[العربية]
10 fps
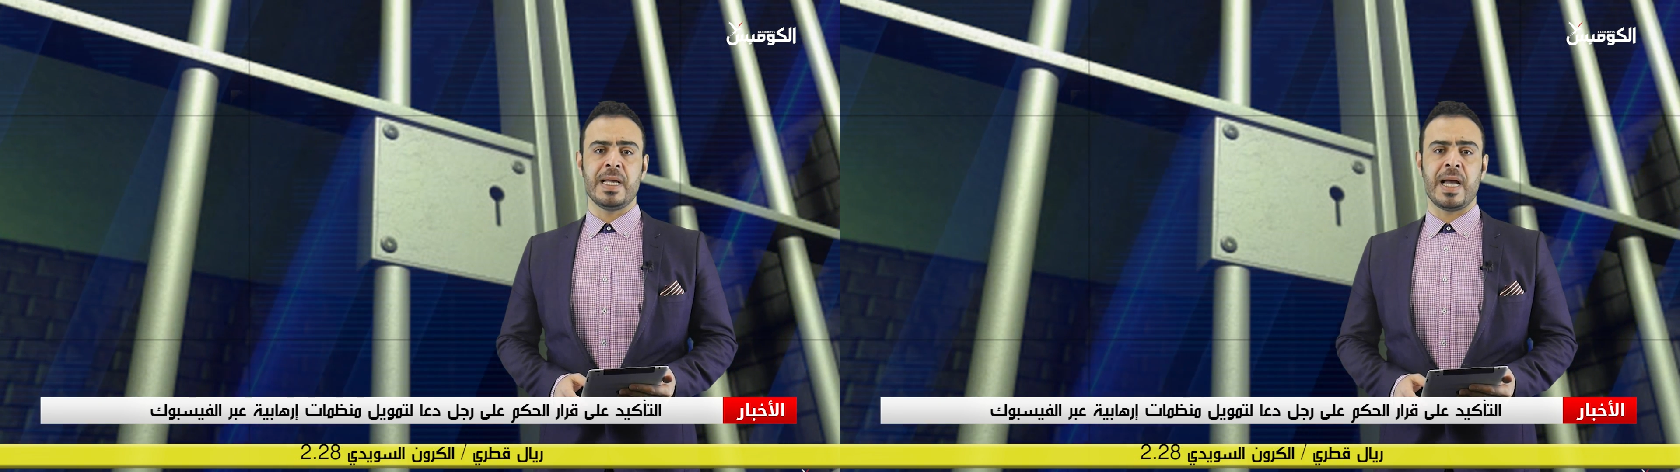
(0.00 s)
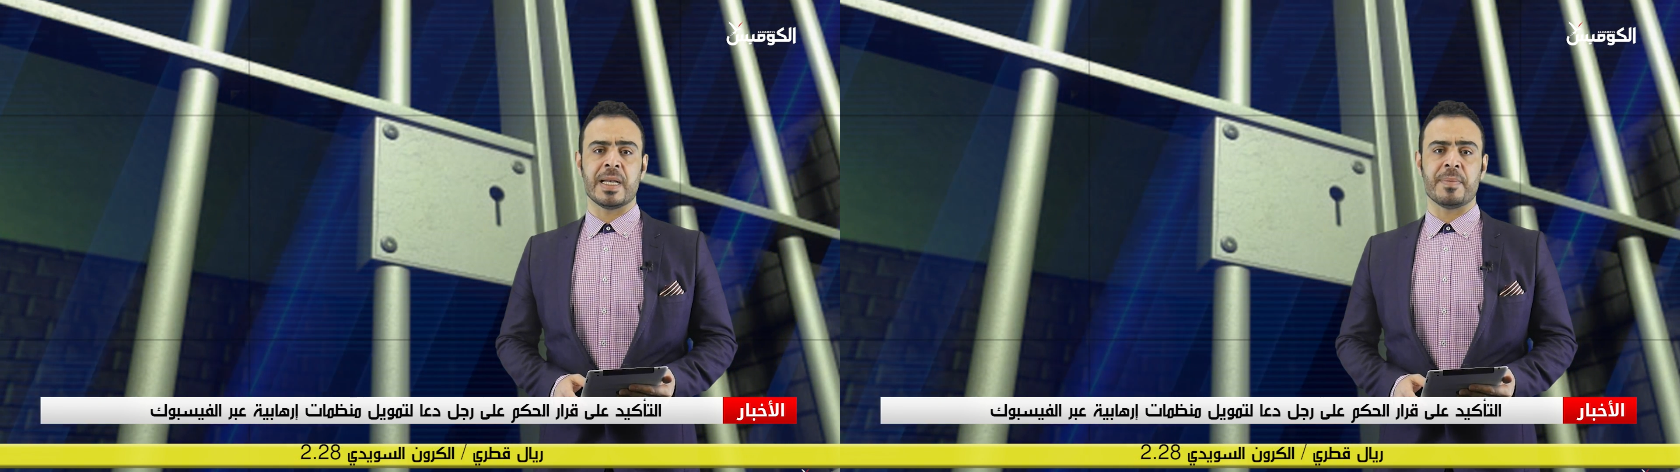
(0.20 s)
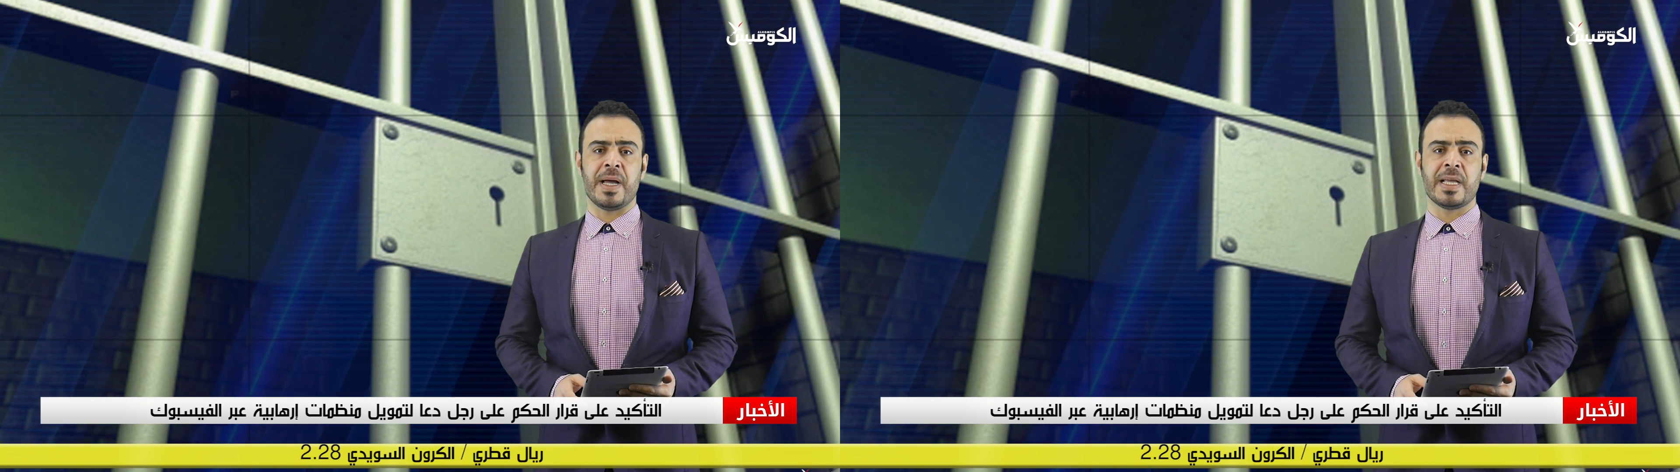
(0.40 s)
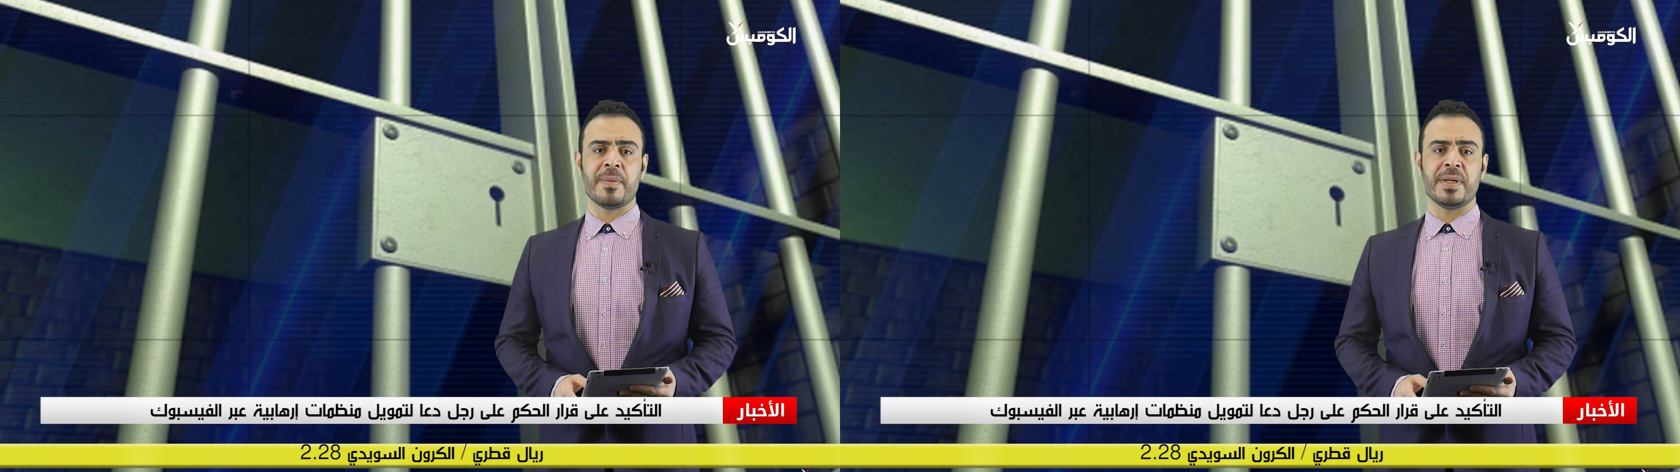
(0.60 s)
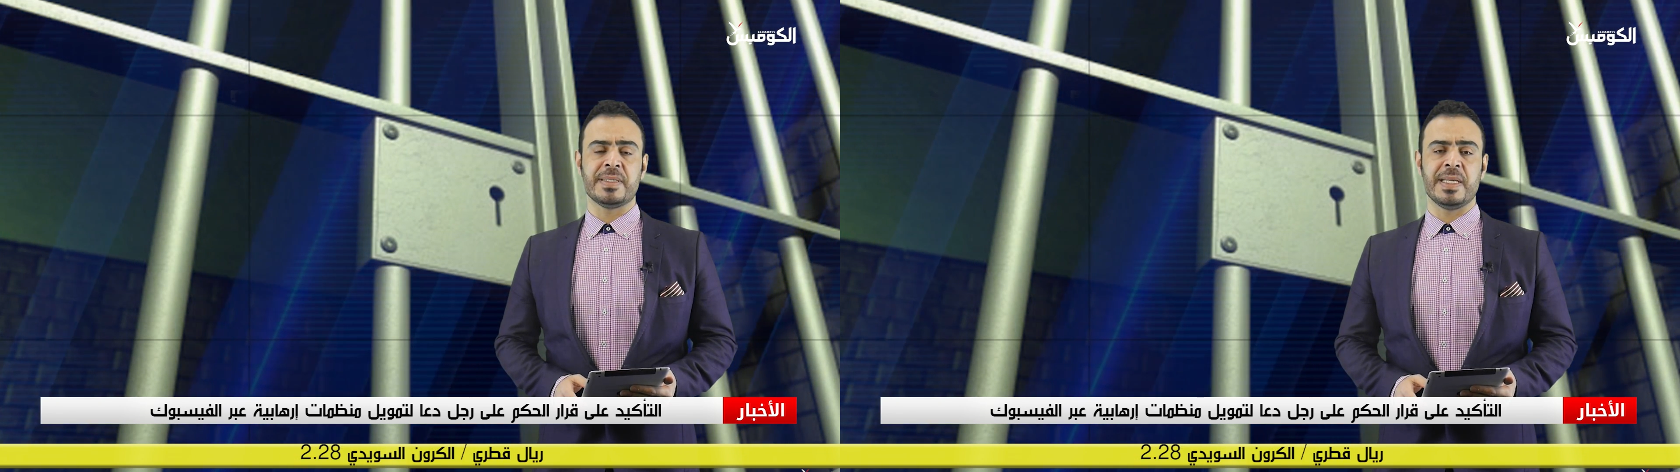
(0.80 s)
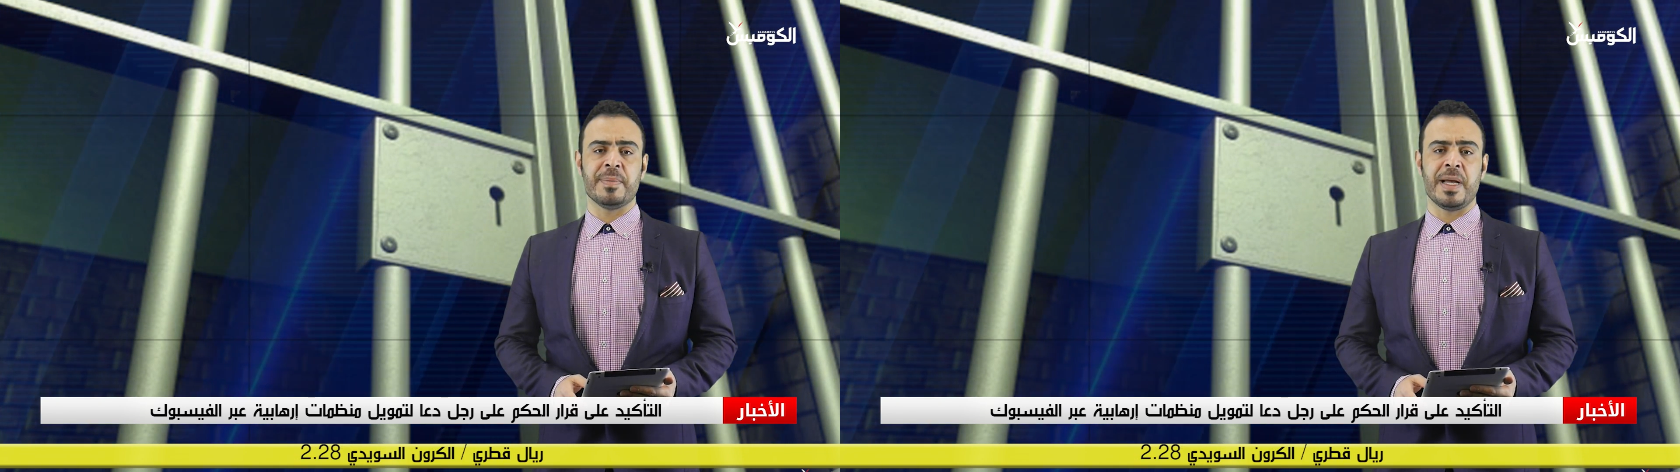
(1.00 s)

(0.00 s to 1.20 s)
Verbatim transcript: عن محكمة